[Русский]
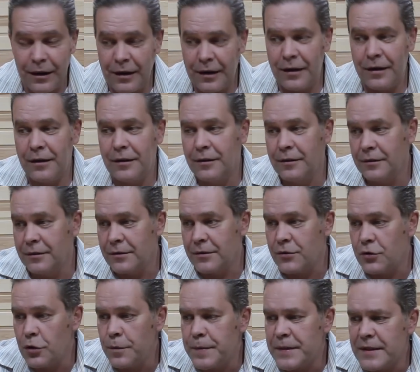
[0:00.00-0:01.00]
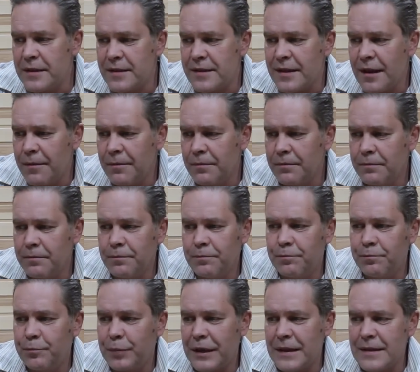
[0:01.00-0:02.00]
а, собственно, сам
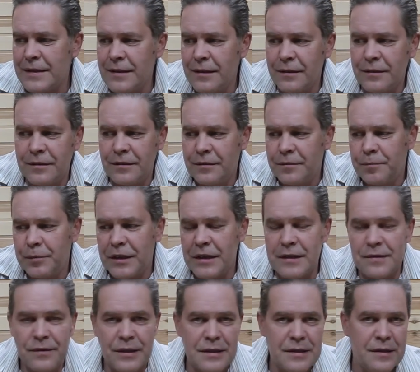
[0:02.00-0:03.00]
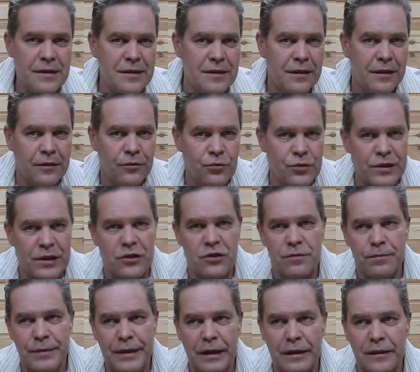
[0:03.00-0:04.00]
процент производителя, ну,
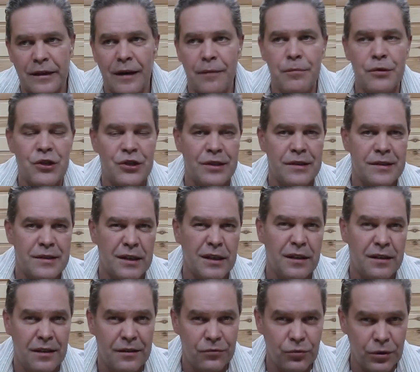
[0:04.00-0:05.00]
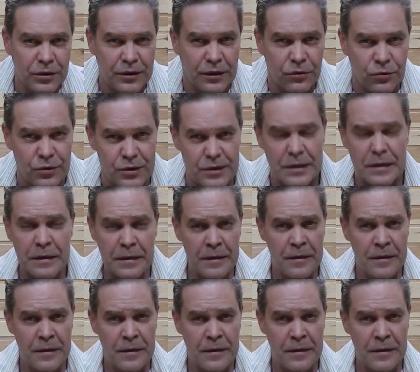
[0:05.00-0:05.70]
скажем так, на обычной средней водке, то есть